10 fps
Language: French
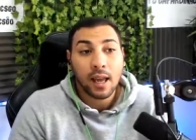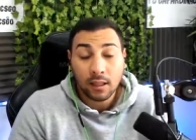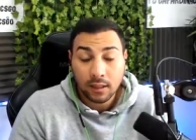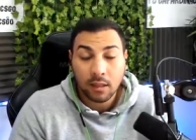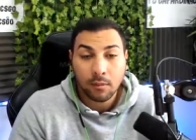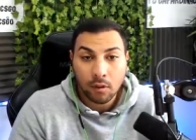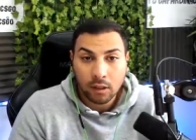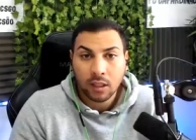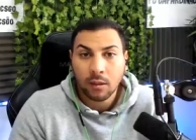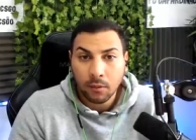extrêmement,
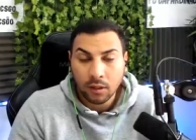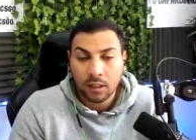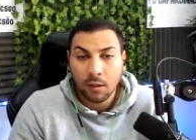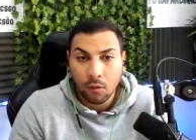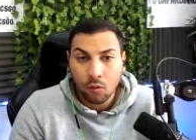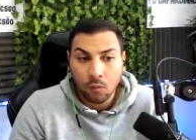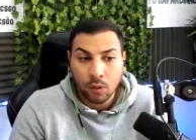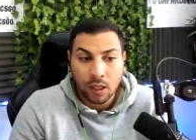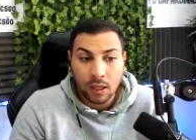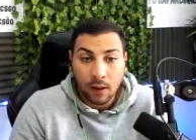extrêmement, extrêmement
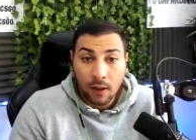compliqué.